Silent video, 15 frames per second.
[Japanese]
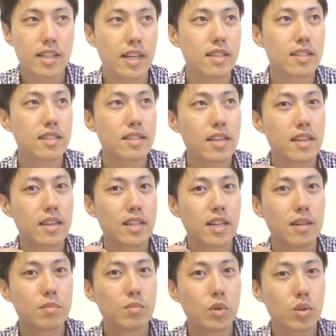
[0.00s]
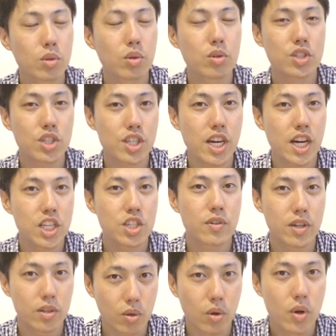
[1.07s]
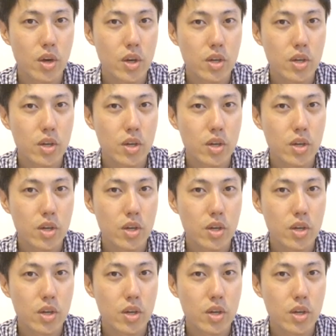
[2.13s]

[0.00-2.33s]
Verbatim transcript: 達成感も同時に味わえると